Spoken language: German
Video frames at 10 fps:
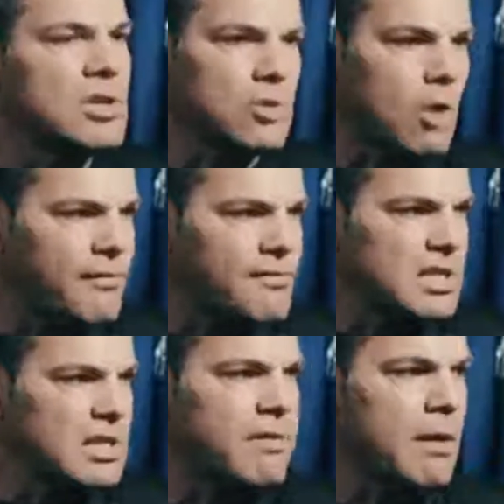die es
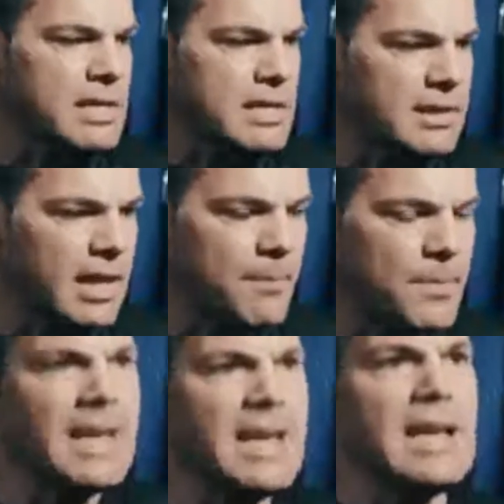offensichtlich vermasselt
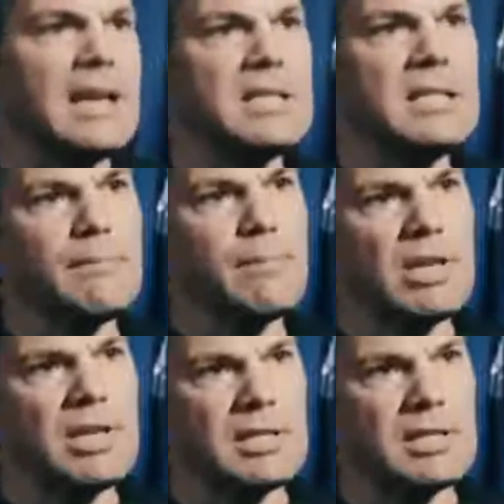haben. Diese
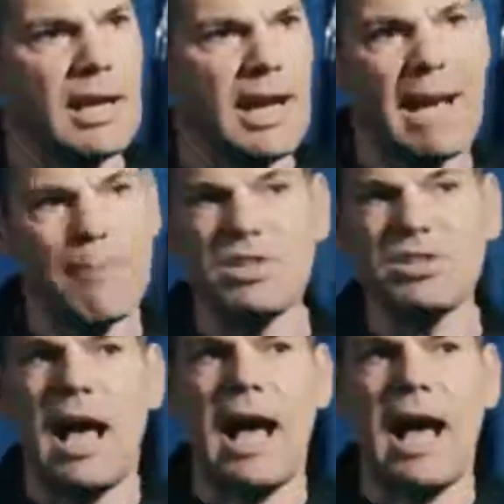Politiker haben es